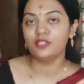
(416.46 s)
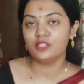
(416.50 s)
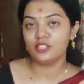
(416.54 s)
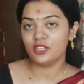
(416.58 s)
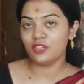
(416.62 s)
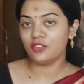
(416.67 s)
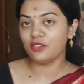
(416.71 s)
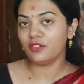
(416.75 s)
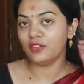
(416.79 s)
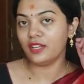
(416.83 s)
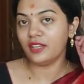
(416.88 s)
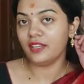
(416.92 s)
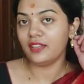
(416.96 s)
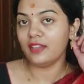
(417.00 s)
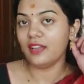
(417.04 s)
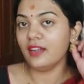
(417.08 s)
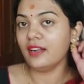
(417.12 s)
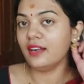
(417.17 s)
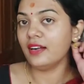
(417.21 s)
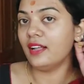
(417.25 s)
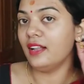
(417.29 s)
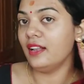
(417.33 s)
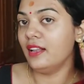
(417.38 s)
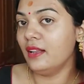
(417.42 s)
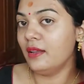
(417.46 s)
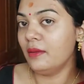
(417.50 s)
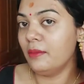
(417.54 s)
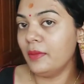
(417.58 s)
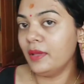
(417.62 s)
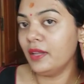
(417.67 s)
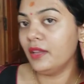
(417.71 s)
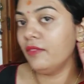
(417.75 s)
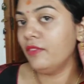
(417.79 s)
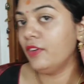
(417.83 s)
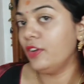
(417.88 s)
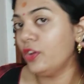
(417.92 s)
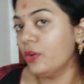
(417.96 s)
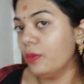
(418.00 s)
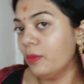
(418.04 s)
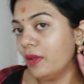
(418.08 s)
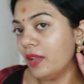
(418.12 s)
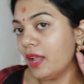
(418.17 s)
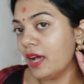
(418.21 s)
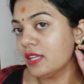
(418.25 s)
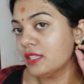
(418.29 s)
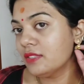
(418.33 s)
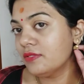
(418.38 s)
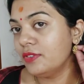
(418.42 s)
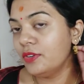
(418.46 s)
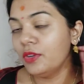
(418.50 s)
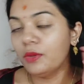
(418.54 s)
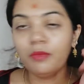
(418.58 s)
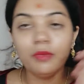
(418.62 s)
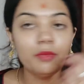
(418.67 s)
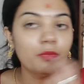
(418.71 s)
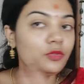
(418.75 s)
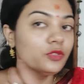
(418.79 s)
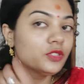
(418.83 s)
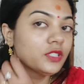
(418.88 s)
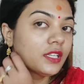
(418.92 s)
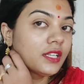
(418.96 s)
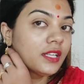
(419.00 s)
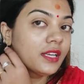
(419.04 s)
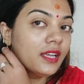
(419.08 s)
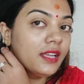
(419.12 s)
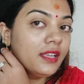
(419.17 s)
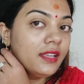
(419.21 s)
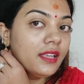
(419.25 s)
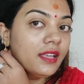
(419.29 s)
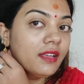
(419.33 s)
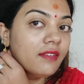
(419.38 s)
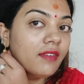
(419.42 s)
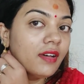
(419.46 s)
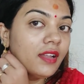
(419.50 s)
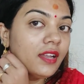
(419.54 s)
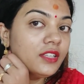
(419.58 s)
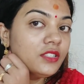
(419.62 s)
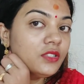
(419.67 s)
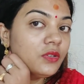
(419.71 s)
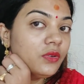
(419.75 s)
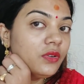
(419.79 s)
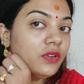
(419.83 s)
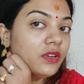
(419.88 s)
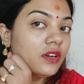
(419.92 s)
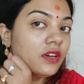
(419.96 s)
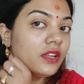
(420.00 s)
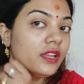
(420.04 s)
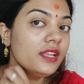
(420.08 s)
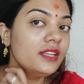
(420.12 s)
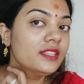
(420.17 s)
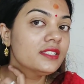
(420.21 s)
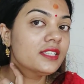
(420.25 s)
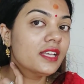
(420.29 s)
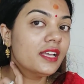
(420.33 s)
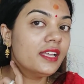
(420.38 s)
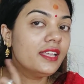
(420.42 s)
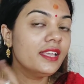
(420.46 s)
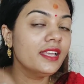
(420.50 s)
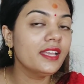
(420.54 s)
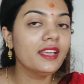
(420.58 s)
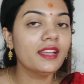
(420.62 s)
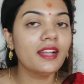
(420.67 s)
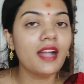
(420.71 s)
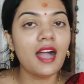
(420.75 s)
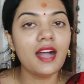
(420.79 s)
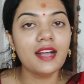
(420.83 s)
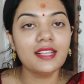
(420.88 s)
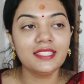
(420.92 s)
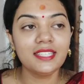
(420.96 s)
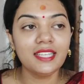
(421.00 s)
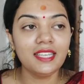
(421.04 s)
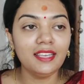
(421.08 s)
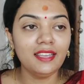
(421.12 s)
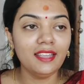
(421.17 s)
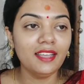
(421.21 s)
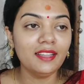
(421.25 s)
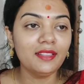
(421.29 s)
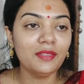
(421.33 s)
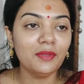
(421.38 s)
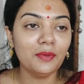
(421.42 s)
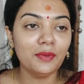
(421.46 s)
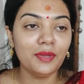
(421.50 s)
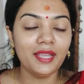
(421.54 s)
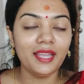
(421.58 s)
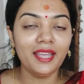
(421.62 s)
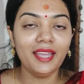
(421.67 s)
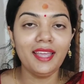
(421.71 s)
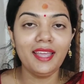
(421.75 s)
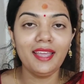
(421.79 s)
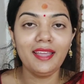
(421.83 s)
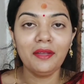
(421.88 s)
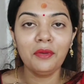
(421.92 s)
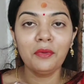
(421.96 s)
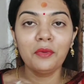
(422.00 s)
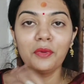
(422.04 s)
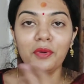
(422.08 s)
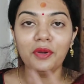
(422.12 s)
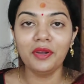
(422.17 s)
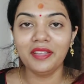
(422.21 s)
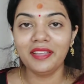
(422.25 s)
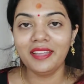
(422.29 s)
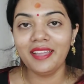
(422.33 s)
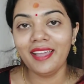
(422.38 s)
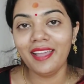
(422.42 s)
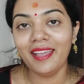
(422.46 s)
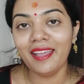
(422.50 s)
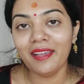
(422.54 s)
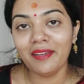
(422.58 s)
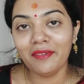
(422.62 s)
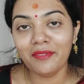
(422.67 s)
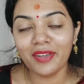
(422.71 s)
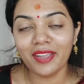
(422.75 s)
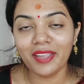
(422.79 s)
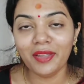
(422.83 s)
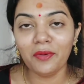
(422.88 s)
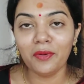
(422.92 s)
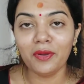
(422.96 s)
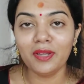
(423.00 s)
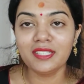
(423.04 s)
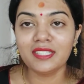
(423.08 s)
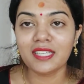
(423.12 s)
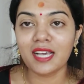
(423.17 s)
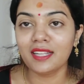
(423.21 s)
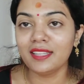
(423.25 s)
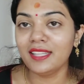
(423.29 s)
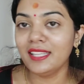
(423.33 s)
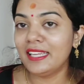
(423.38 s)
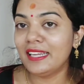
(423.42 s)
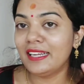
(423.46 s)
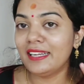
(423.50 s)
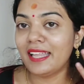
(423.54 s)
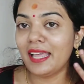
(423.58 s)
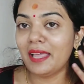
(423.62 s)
कुछ लोगों ने ना कल मेरे वीडियो में लास्ट वीडियो में पूछा था कि ये वाले जो इयर रिंग्स है ये कहाँ से लिए तो ये गोल्डी के हैं वही उड़ी शादी के